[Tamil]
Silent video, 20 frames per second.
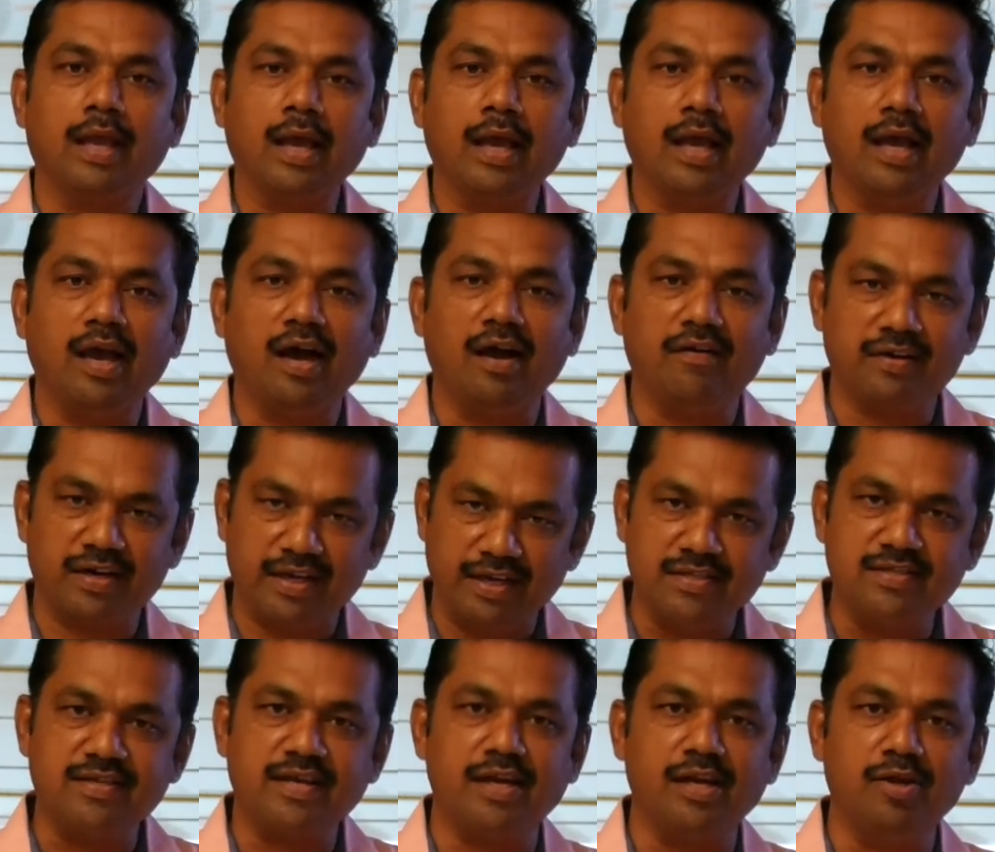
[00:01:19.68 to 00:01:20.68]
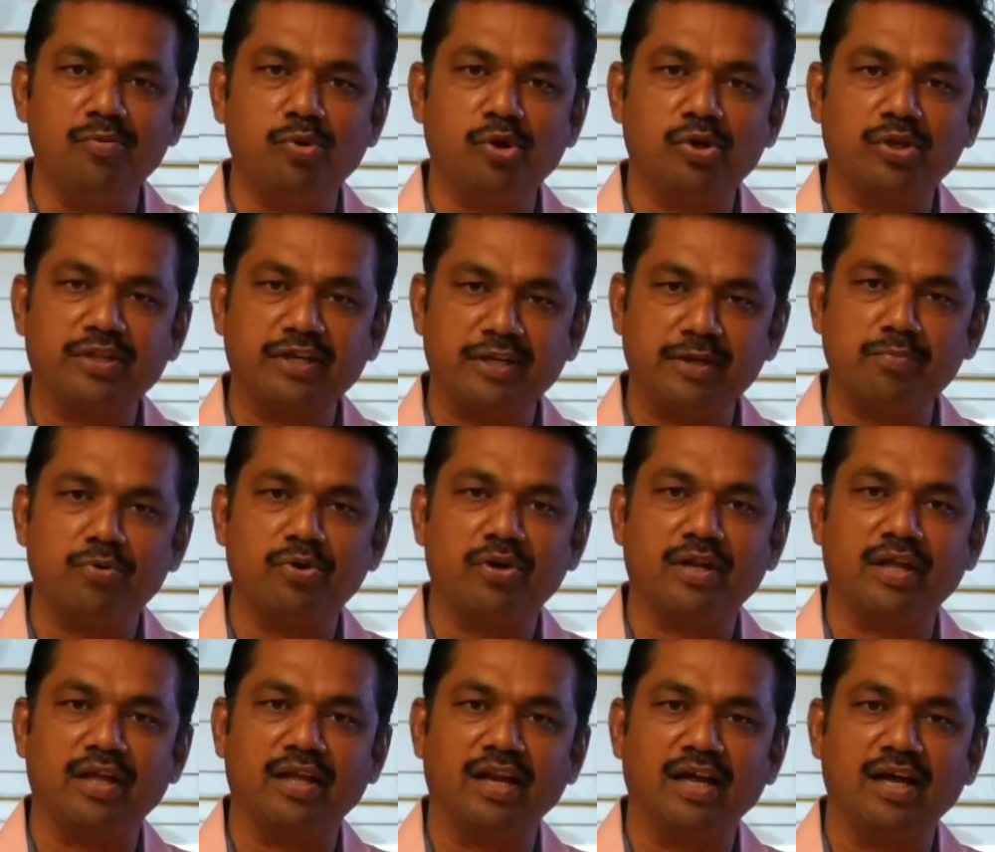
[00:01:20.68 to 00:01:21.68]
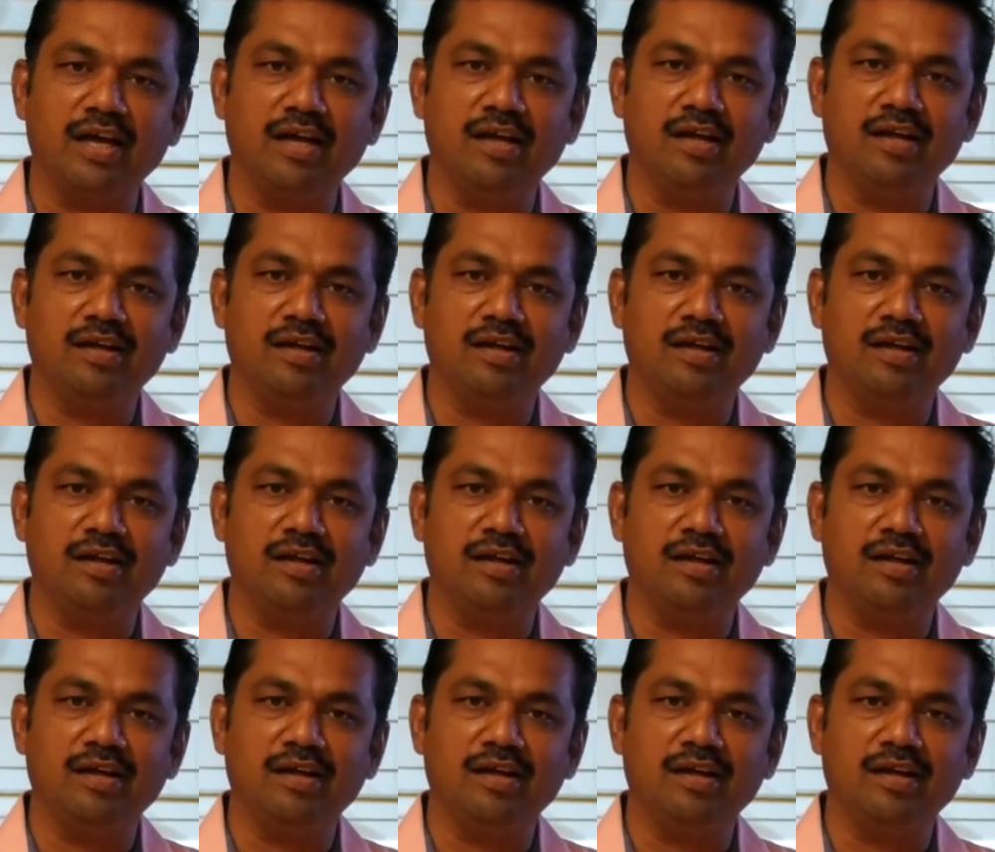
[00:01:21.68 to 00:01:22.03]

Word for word: ஏன் அவரையும் ஜெயிலுக்கு போக திட்டம் போட்டிருக்கீங்களா